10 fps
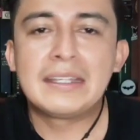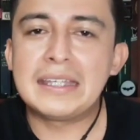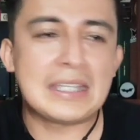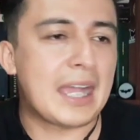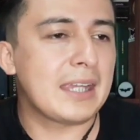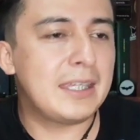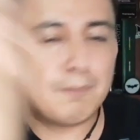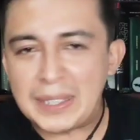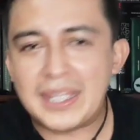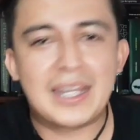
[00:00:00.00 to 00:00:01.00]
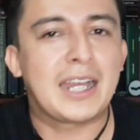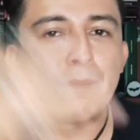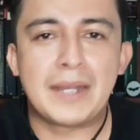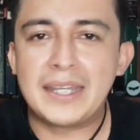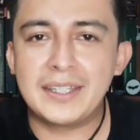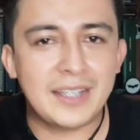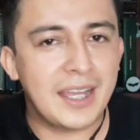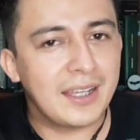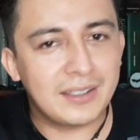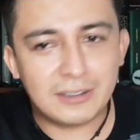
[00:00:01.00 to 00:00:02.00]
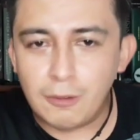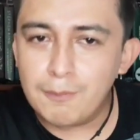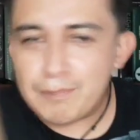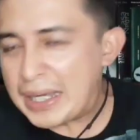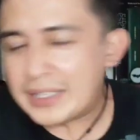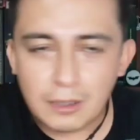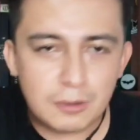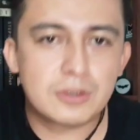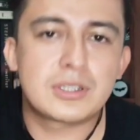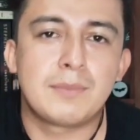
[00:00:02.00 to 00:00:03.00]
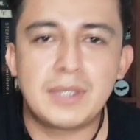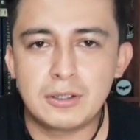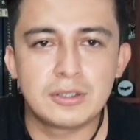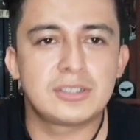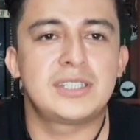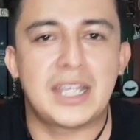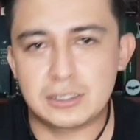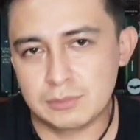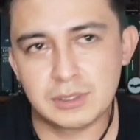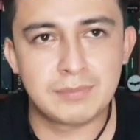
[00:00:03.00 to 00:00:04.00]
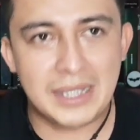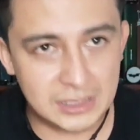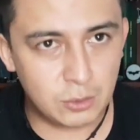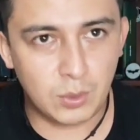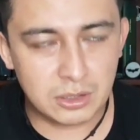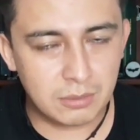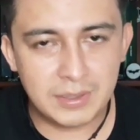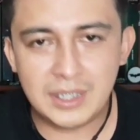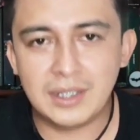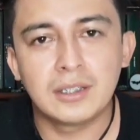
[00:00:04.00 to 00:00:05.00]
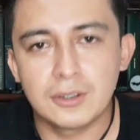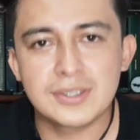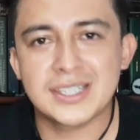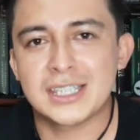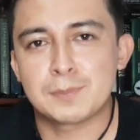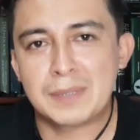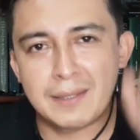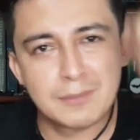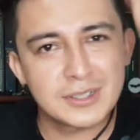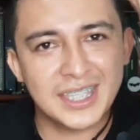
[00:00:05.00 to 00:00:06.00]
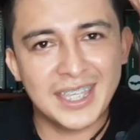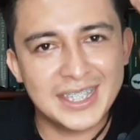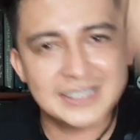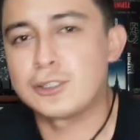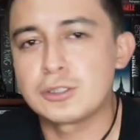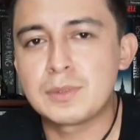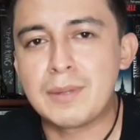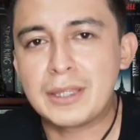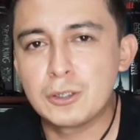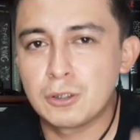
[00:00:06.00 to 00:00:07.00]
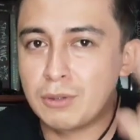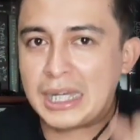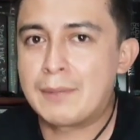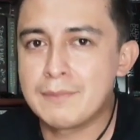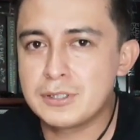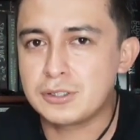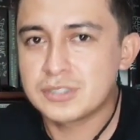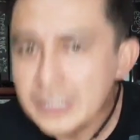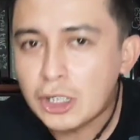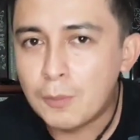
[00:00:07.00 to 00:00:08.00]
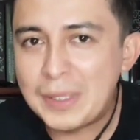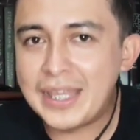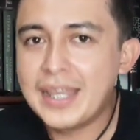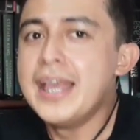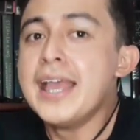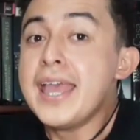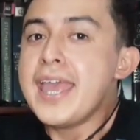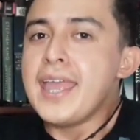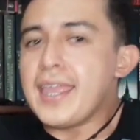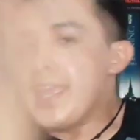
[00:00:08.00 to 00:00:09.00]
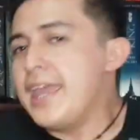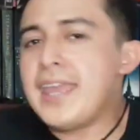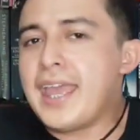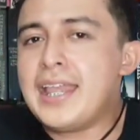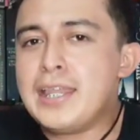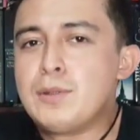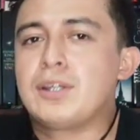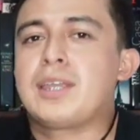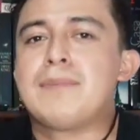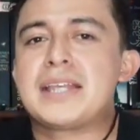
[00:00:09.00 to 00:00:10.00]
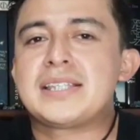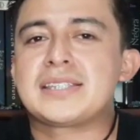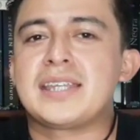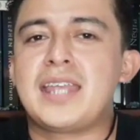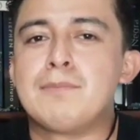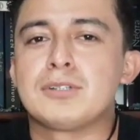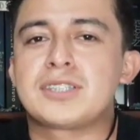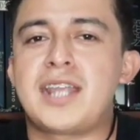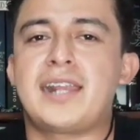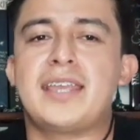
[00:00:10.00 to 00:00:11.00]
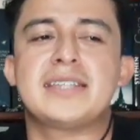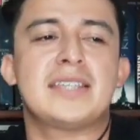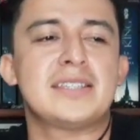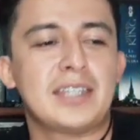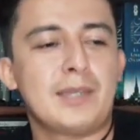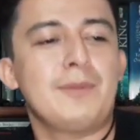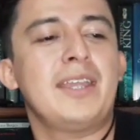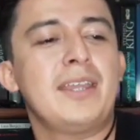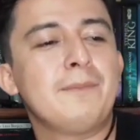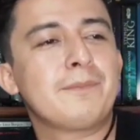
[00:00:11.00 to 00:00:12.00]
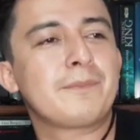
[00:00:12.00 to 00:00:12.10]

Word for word: Eh, piquen la campanita, compártanlo con sus amigos. Ya somos más de 4000, entonces uh. esperamos que este 2021 lo acabemos con 5000. Y el libro que más les quería mostrar es este que viene.